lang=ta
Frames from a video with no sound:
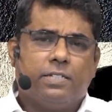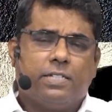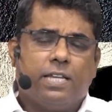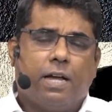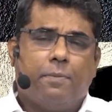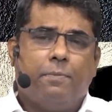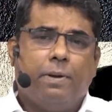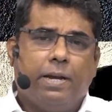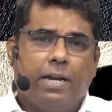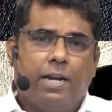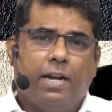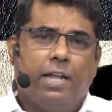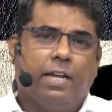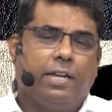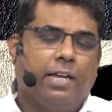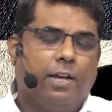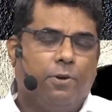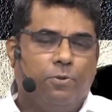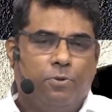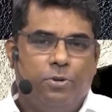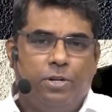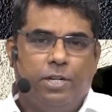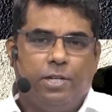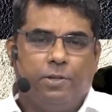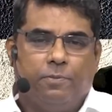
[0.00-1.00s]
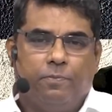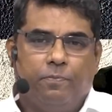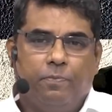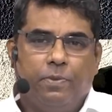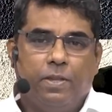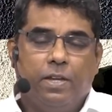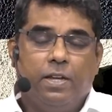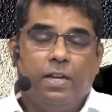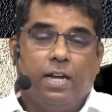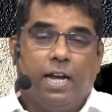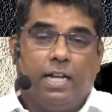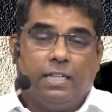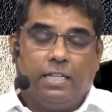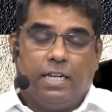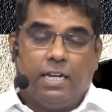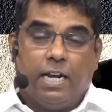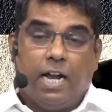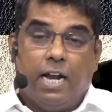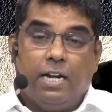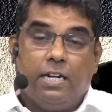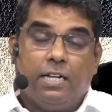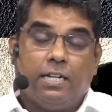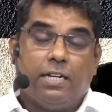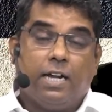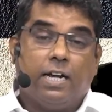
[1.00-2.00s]
சபைகள் அங்கே உண்டு அந்த
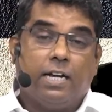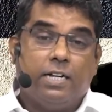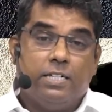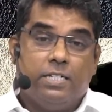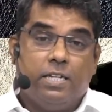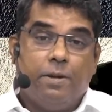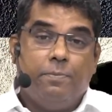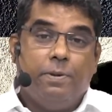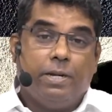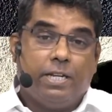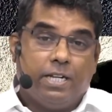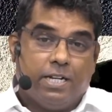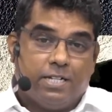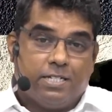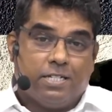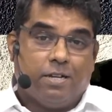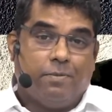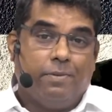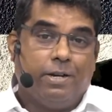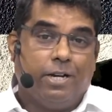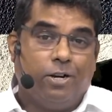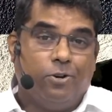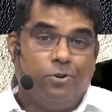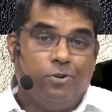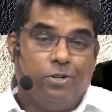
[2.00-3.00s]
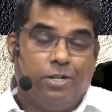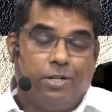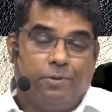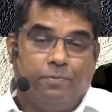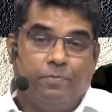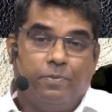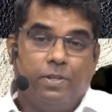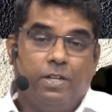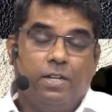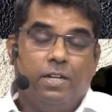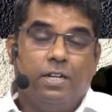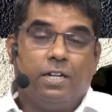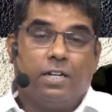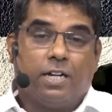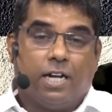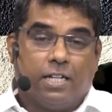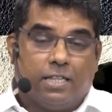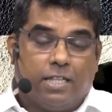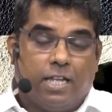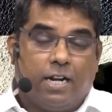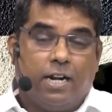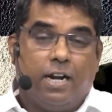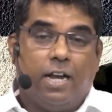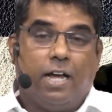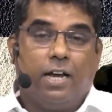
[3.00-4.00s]
நாட்டுக்காக ஜெபிக்கிற சபைகள் உண்டு
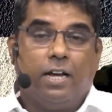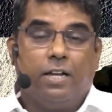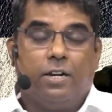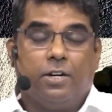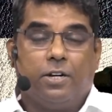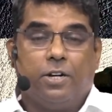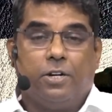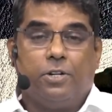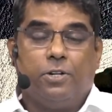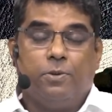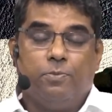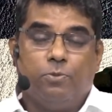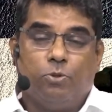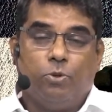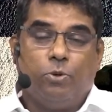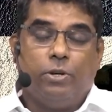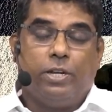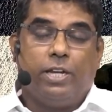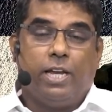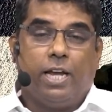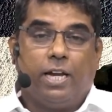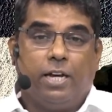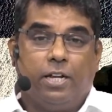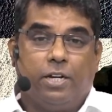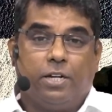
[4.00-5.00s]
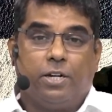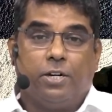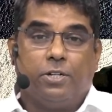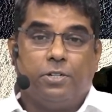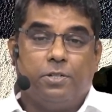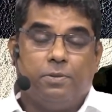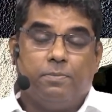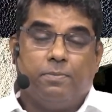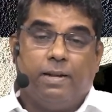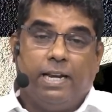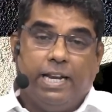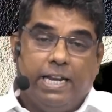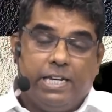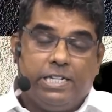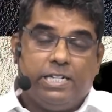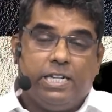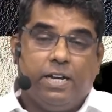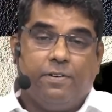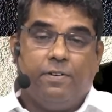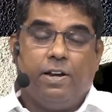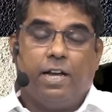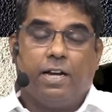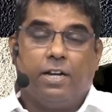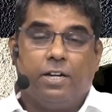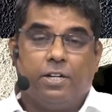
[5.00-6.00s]
கத்தாரலாக இருக்கட்டும் துருக்கியாக இருக்கட்டும்
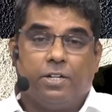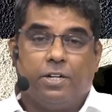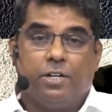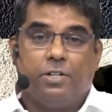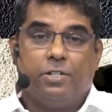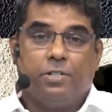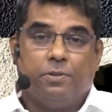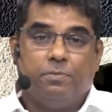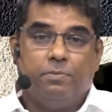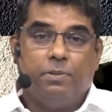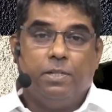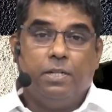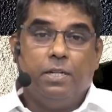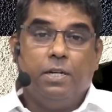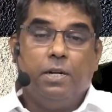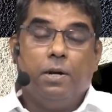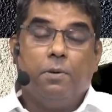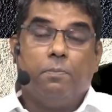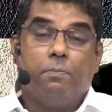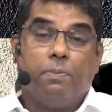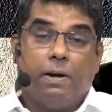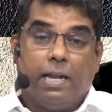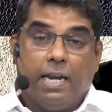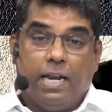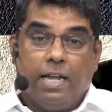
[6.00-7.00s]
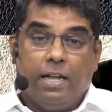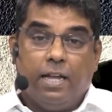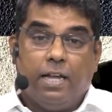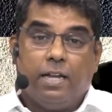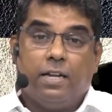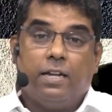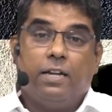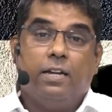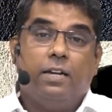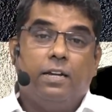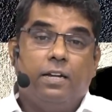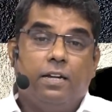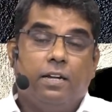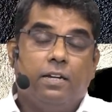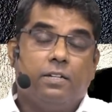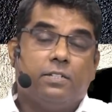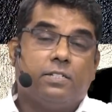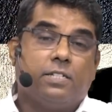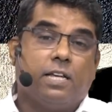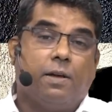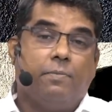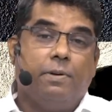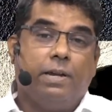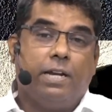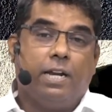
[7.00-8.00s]
மலேசியாவிலாக இருக்கட்டும் பல
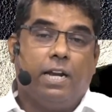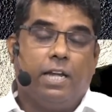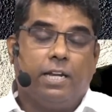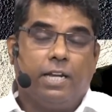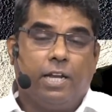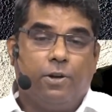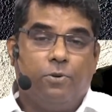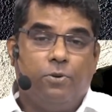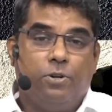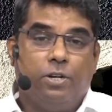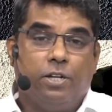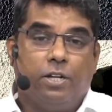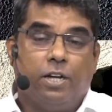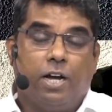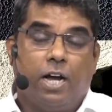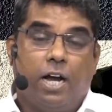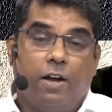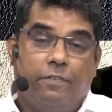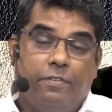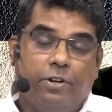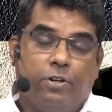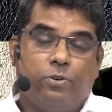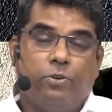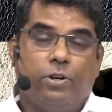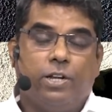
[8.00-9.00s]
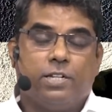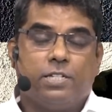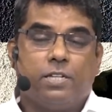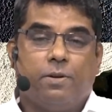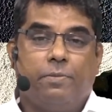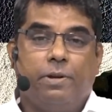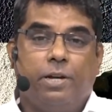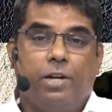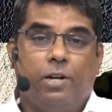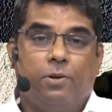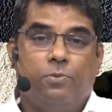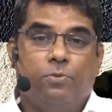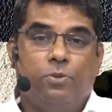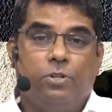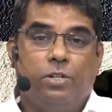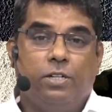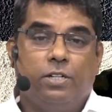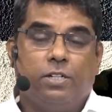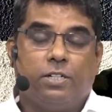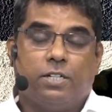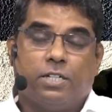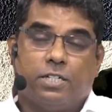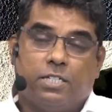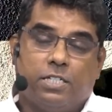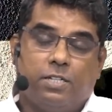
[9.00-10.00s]
சபைகள் அங்கே உண்டு ஆவிக்குரிய சபைகளும்
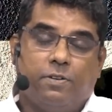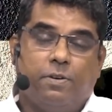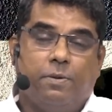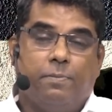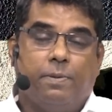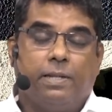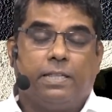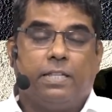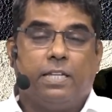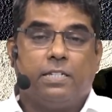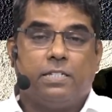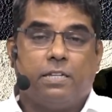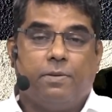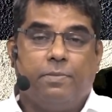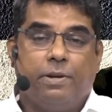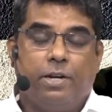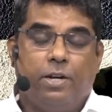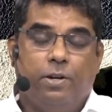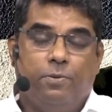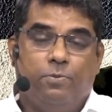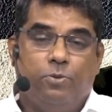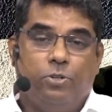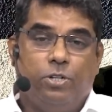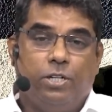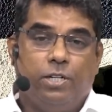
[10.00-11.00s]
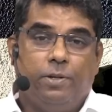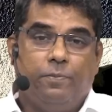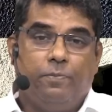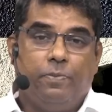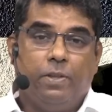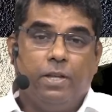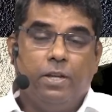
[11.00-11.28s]
உண்டு கிறிஸ்தவ மற்ற சபைகளும் உண்டு